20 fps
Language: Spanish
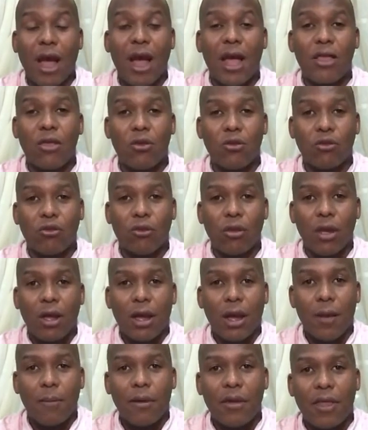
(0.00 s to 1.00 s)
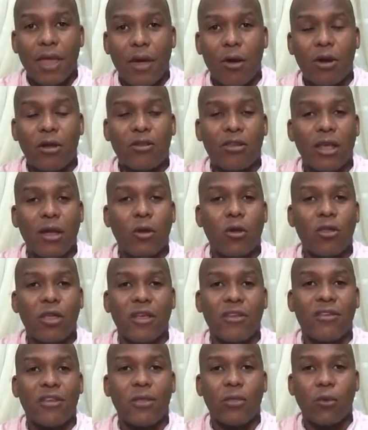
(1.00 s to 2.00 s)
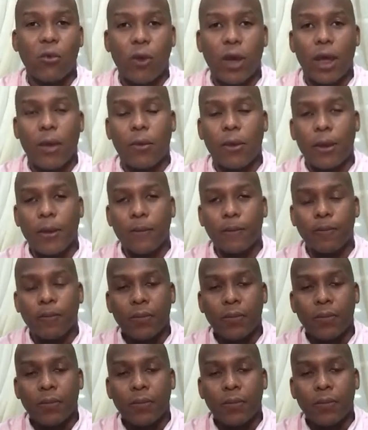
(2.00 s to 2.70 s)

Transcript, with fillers: años, mediados del siglo XIX.